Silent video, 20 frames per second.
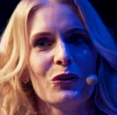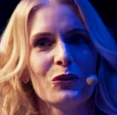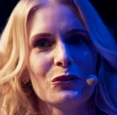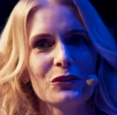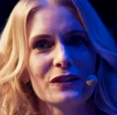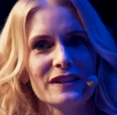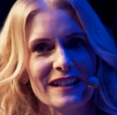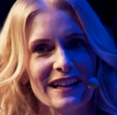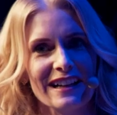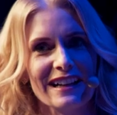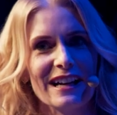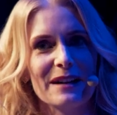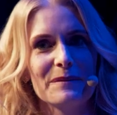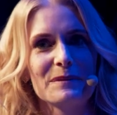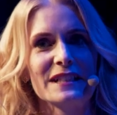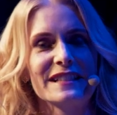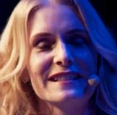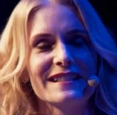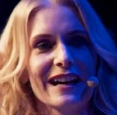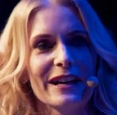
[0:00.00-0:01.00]
Und dann kam
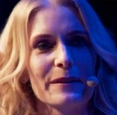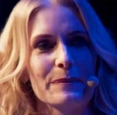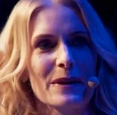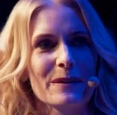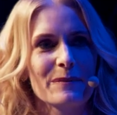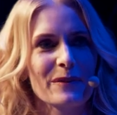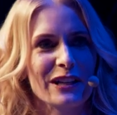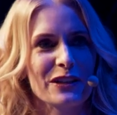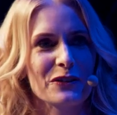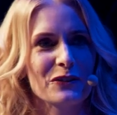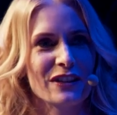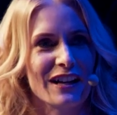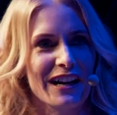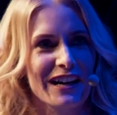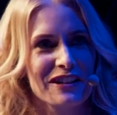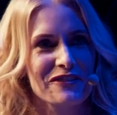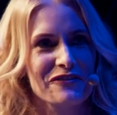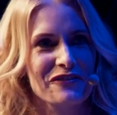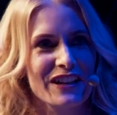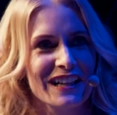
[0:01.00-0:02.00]
die Zeit beim
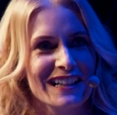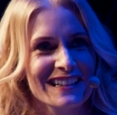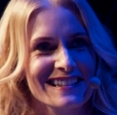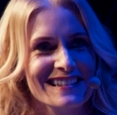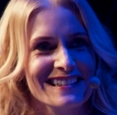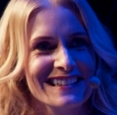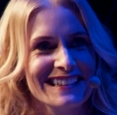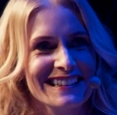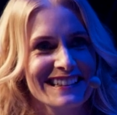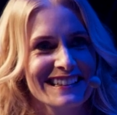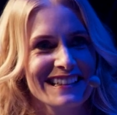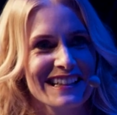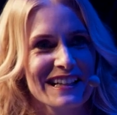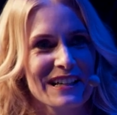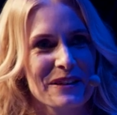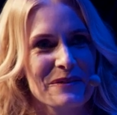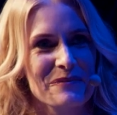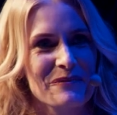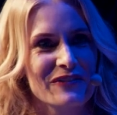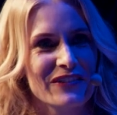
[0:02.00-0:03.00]
Regionalfernsehen.
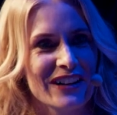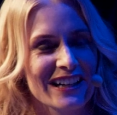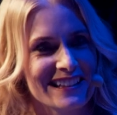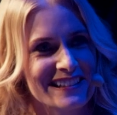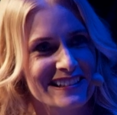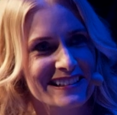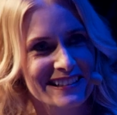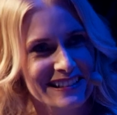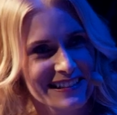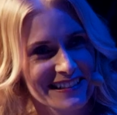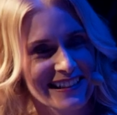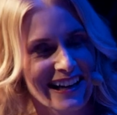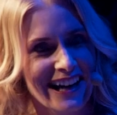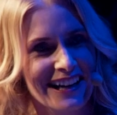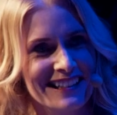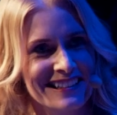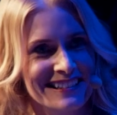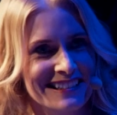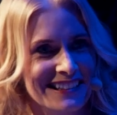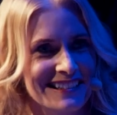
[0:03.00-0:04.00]
Ähm, war das die
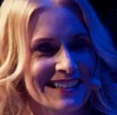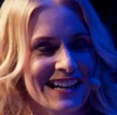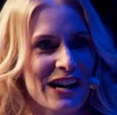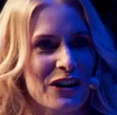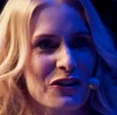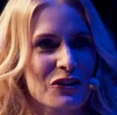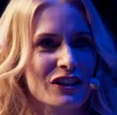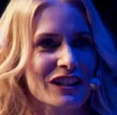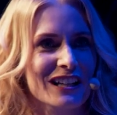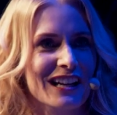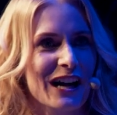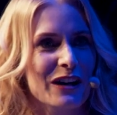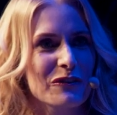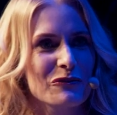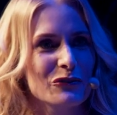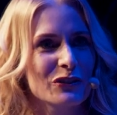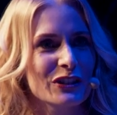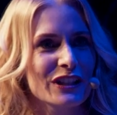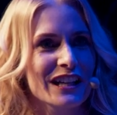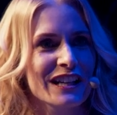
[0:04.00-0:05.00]
Zeit, in der dir auch
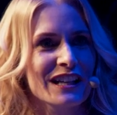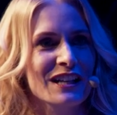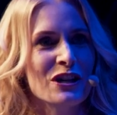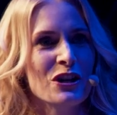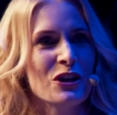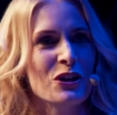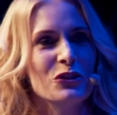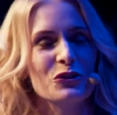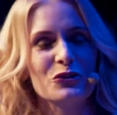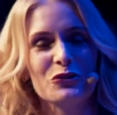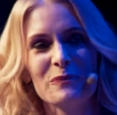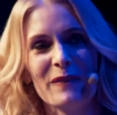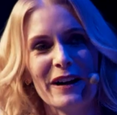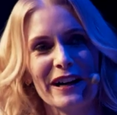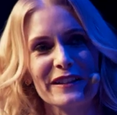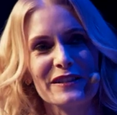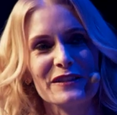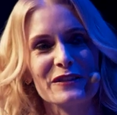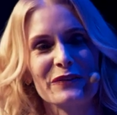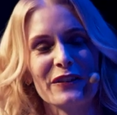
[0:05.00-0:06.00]
klar wurde, du
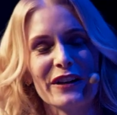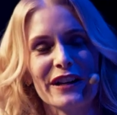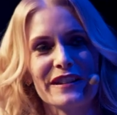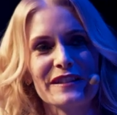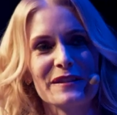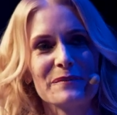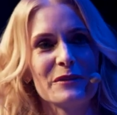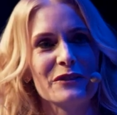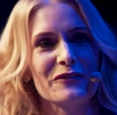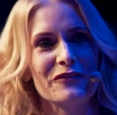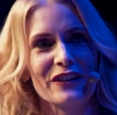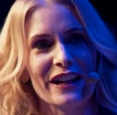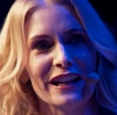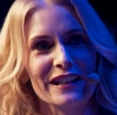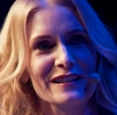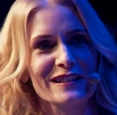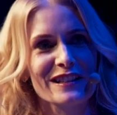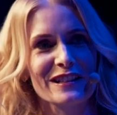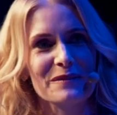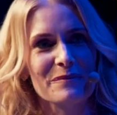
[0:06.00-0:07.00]
magst was mit
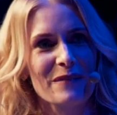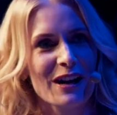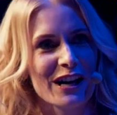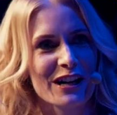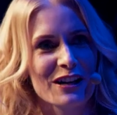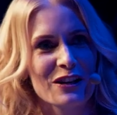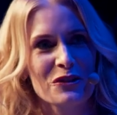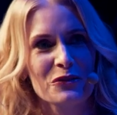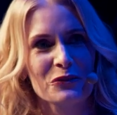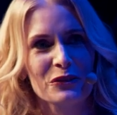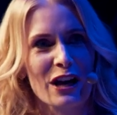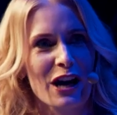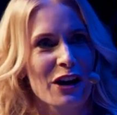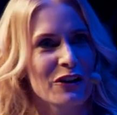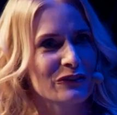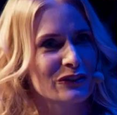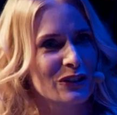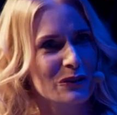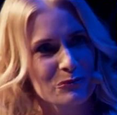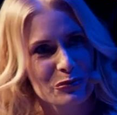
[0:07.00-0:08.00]
Fernsehen machen oder
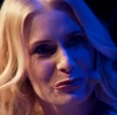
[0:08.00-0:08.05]
auf der